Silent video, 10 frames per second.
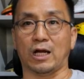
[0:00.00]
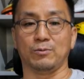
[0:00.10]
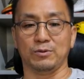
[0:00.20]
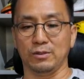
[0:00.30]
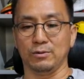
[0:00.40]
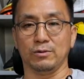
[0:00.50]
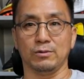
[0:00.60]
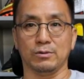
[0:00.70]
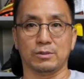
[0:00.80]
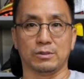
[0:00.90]

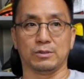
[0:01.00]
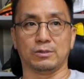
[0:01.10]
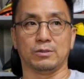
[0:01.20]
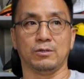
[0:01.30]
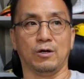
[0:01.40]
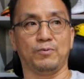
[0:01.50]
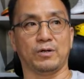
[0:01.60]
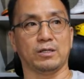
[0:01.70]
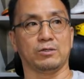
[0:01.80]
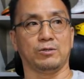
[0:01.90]
얇은 그
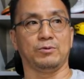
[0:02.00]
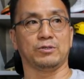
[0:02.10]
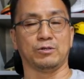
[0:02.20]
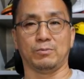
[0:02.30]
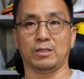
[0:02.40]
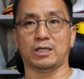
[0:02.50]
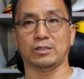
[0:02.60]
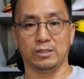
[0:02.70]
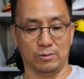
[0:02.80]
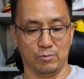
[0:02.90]
어프라 그러면 정말
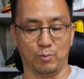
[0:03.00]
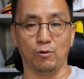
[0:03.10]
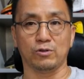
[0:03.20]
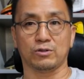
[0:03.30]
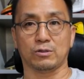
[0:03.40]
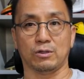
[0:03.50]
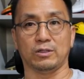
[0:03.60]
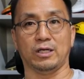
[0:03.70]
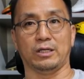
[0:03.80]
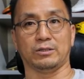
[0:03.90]
사실 볼
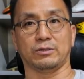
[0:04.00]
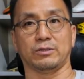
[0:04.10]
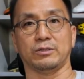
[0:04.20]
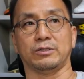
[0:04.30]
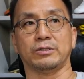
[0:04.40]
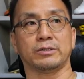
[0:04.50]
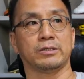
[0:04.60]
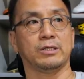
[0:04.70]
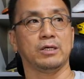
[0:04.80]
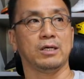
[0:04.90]
컨택에 있어서는
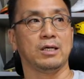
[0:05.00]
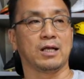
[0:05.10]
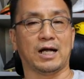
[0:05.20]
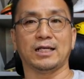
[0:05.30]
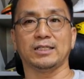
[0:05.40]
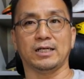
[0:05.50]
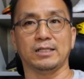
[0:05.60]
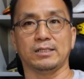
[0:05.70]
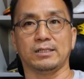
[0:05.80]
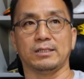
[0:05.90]

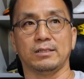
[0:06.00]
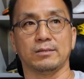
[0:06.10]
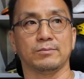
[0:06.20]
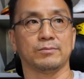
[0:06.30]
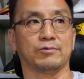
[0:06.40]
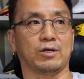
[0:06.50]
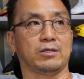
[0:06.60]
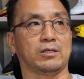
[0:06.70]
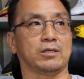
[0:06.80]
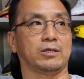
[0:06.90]
가장 뭐라
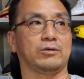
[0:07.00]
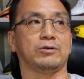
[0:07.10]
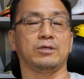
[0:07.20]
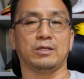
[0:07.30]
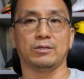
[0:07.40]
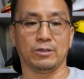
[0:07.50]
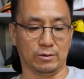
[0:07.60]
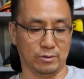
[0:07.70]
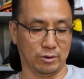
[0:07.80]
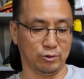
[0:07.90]
그래야 될까요?
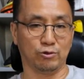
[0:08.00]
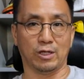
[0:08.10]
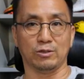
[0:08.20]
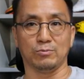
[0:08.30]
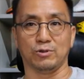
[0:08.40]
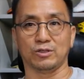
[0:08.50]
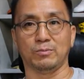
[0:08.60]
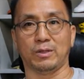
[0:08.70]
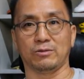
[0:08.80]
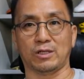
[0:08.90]
현존하는 뭐
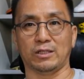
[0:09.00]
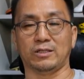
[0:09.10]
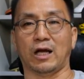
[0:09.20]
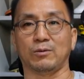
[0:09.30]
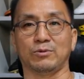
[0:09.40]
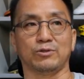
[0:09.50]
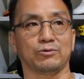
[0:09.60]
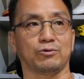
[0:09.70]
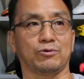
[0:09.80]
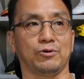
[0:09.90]
신발도 가장 얇은
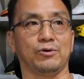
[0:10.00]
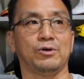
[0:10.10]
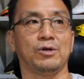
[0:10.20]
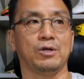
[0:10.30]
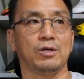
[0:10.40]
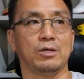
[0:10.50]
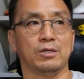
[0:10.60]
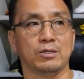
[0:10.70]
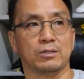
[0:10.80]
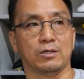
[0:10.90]
정도로
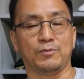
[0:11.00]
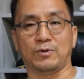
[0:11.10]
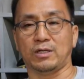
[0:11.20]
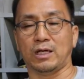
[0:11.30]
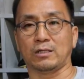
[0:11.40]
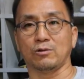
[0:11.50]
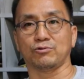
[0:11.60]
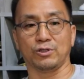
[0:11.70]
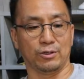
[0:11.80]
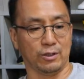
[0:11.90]
어프가 얇게
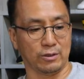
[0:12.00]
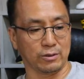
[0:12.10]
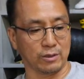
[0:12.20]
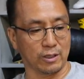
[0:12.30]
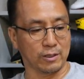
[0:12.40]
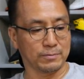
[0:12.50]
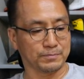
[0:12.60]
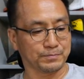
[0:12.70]
구성이 되어 있는데